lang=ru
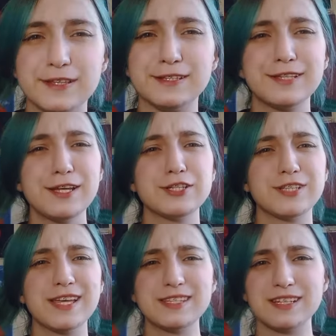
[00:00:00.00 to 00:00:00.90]
Не знаю,
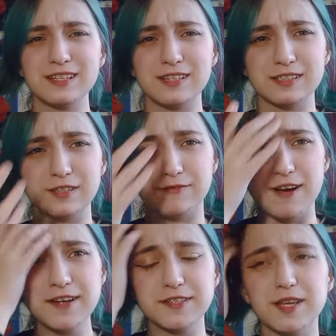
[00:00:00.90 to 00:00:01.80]
считается ли это за
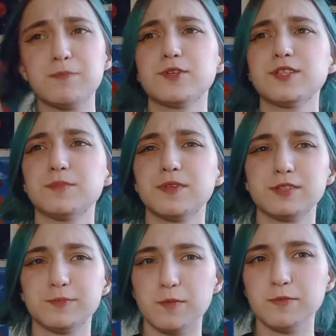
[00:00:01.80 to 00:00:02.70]
факт, я просто
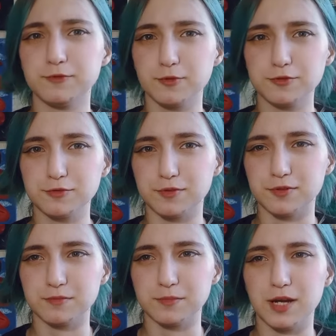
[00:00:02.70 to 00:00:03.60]
пыталась вспомнить все,
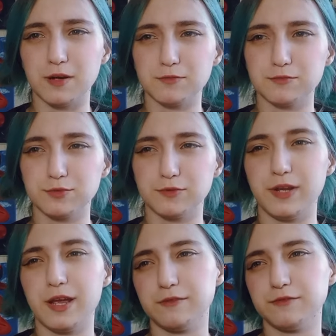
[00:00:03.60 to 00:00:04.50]
что меня
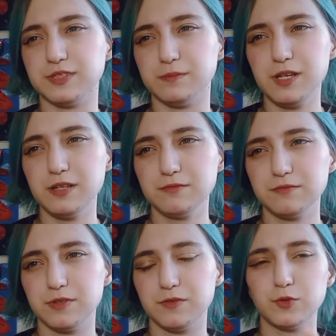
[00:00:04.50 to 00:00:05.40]
удивляет в себе,
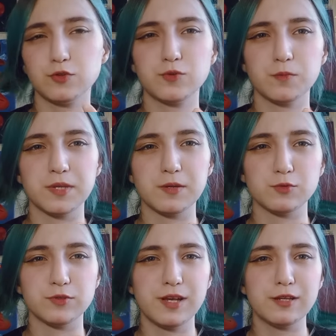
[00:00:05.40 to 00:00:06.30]
и все, что
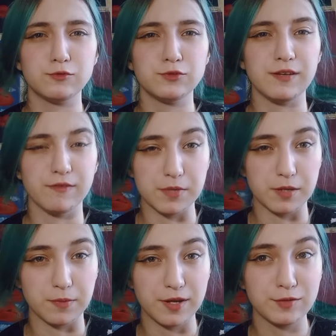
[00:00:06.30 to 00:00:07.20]
удивляет людей по
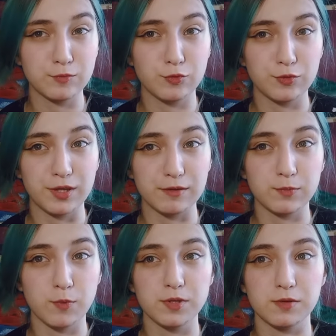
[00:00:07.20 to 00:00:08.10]
мне. Поэтому я
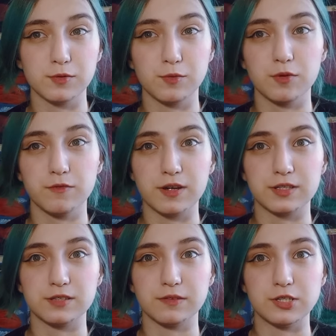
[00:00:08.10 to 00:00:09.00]
вспомнила вот такой вот
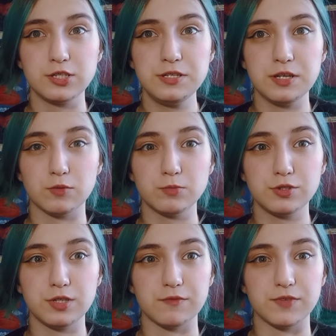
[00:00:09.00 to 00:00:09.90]
факт из своей жизни о том,
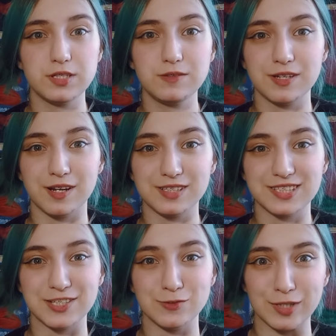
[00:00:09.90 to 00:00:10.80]
что я в детстве играла
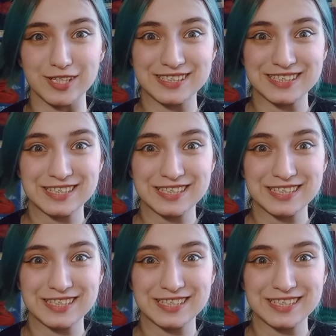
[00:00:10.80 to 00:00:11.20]
с гадюкой.